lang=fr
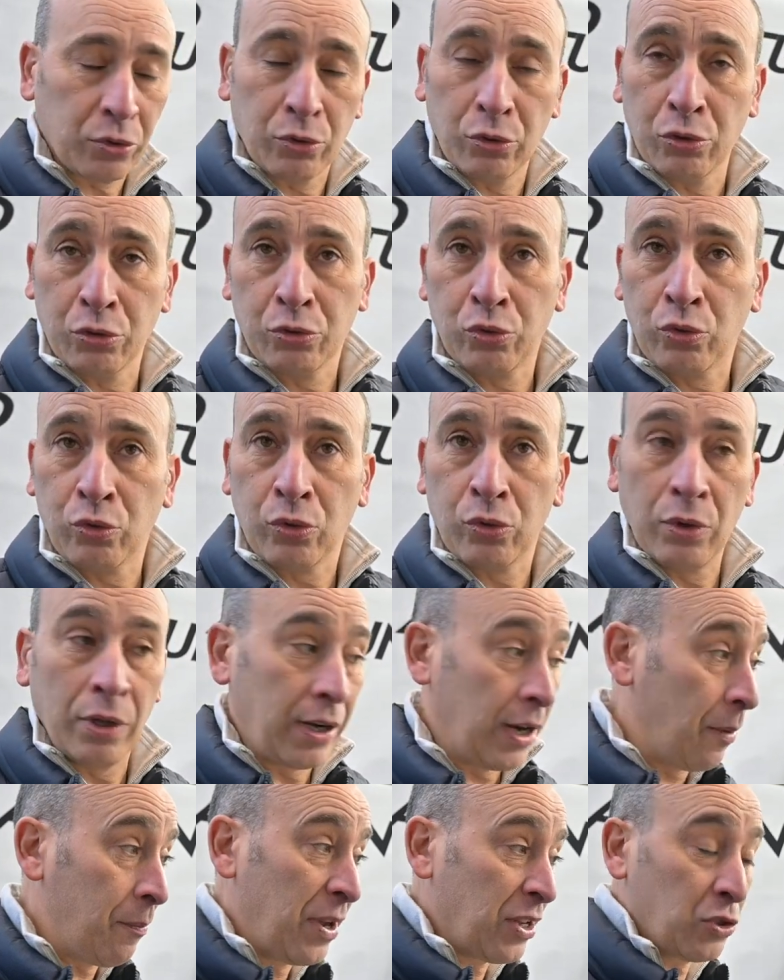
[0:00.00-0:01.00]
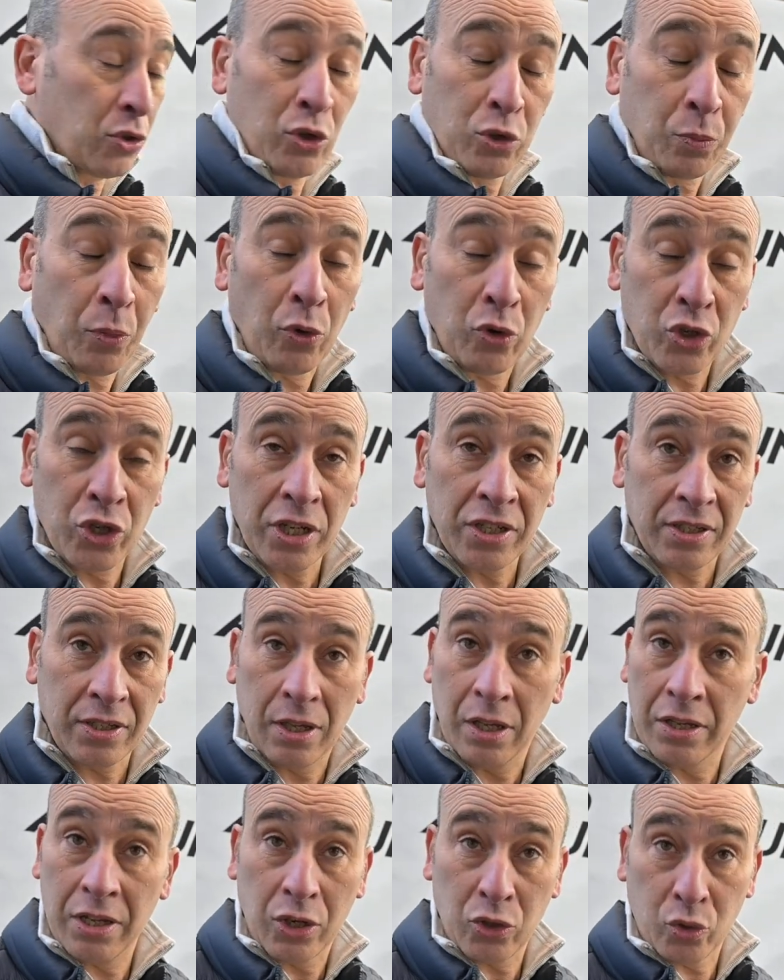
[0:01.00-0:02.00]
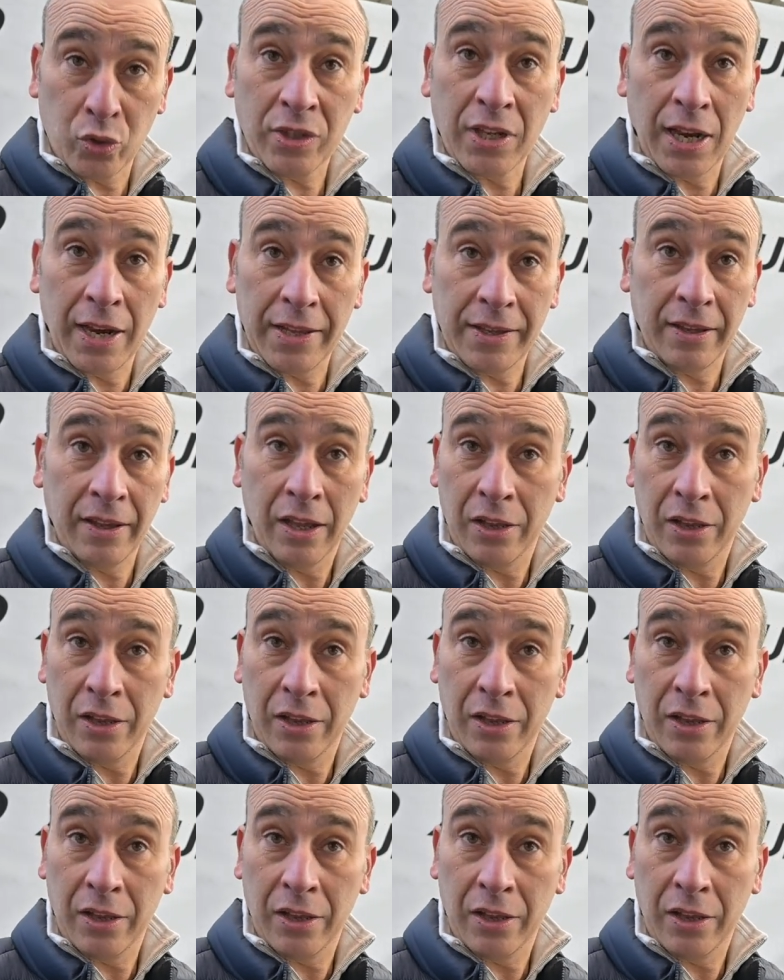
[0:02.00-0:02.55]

de la base de ce projet, c'est-à-dire jusqu'à la,